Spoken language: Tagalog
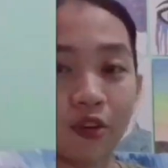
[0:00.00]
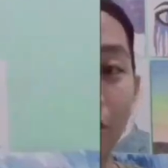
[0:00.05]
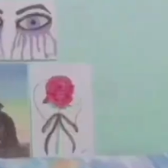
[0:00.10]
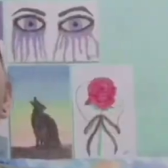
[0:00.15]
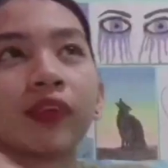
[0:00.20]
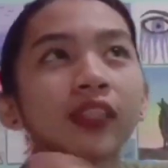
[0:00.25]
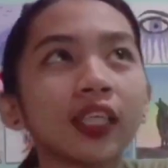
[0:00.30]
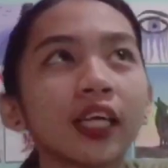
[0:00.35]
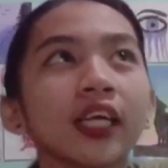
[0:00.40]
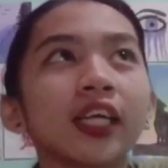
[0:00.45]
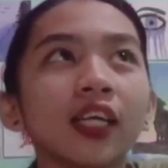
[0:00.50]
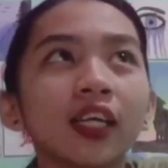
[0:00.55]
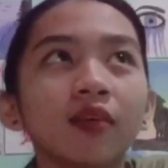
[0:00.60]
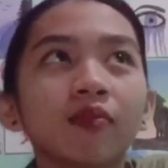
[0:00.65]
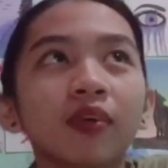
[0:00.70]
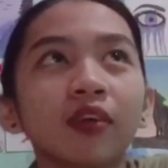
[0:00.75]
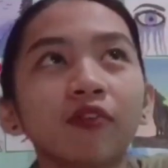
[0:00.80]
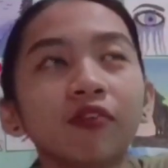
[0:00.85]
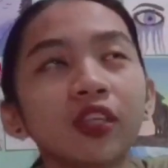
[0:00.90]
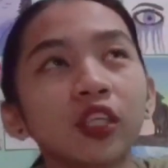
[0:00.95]
Meron ba tayo ng
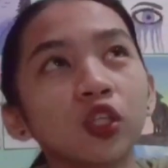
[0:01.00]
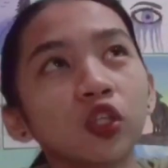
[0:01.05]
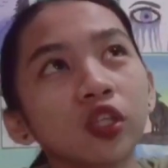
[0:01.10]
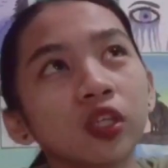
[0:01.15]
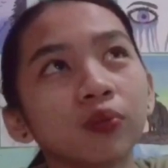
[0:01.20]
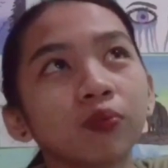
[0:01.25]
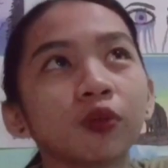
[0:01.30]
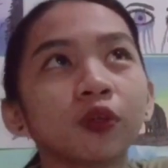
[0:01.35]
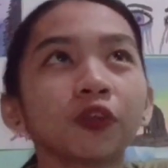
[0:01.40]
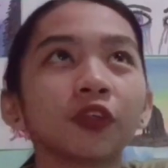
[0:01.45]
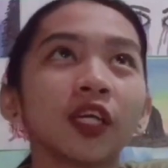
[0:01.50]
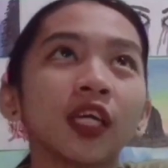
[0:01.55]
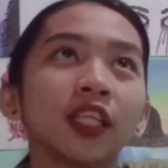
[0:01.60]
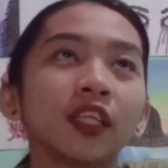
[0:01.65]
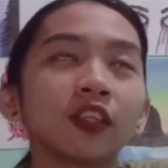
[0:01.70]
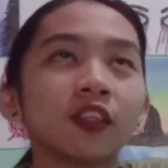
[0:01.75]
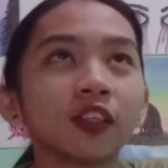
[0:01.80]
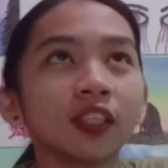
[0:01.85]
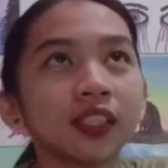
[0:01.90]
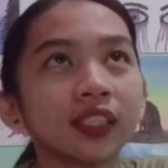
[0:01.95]
ibang video na puro
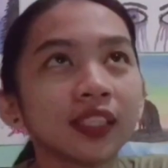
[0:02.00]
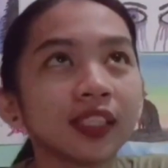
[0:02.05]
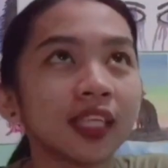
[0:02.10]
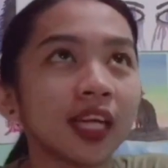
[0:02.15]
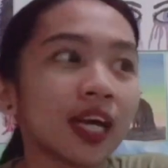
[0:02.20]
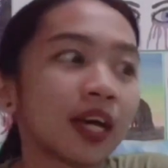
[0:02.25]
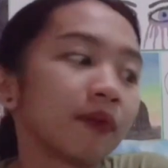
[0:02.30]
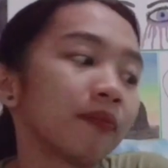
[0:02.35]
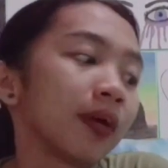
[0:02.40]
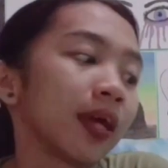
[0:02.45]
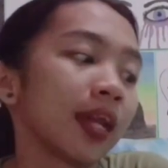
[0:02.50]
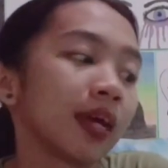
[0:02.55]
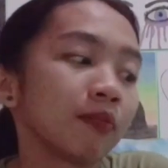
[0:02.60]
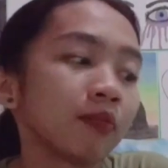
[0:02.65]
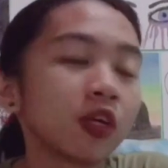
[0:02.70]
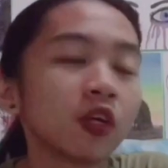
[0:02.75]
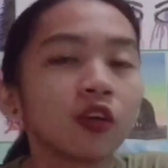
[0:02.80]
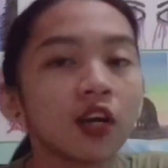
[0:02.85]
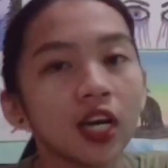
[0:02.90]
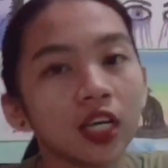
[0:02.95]
ganto kasi nga
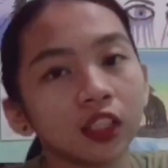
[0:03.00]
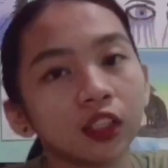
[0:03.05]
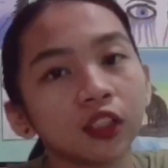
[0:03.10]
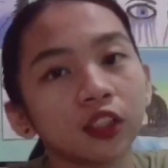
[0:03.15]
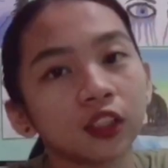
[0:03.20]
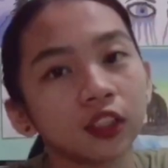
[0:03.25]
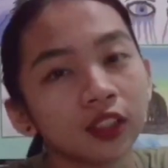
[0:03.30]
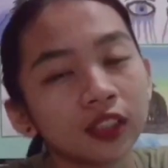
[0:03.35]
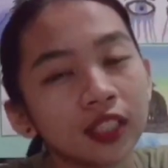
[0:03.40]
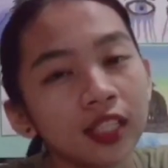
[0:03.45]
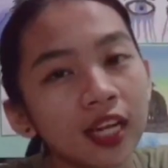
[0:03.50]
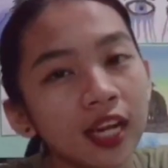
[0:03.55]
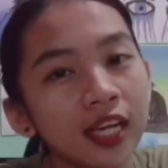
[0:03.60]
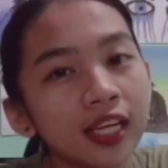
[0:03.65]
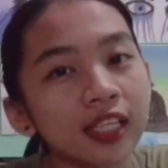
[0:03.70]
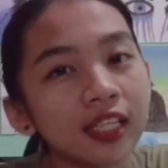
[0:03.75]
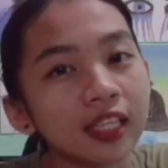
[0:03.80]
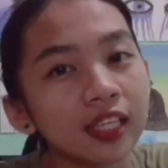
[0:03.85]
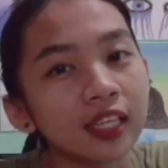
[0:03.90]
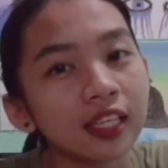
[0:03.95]
marami yung answers nila
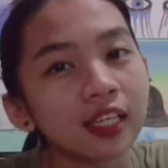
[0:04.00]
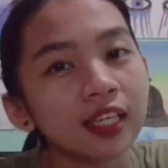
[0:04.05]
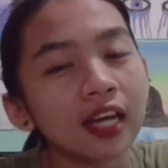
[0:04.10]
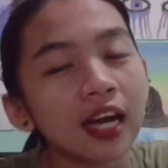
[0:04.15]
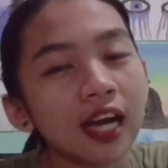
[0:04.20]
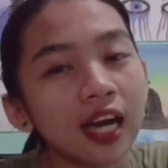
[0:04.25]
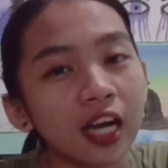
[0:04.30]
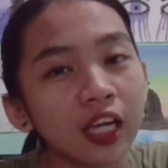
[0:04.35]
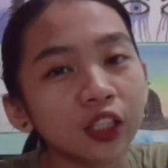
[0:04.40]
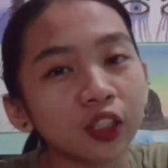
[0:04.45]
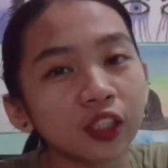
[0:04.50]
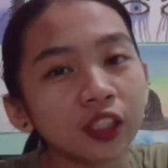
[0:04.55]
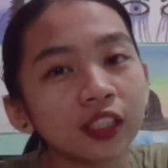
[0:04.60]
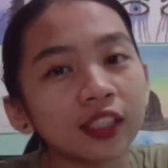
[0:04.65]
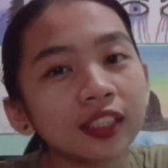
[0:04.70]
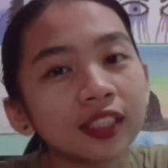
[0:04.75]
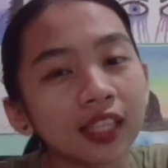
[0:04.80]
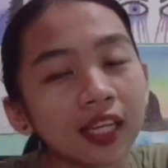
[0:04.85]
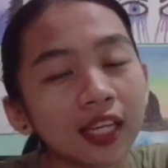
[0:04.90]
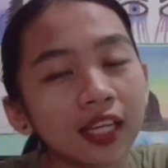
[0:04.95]
hindi kakasya
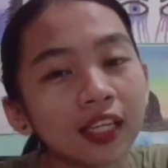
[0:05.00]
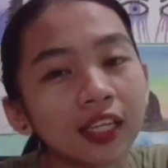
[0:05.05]
sa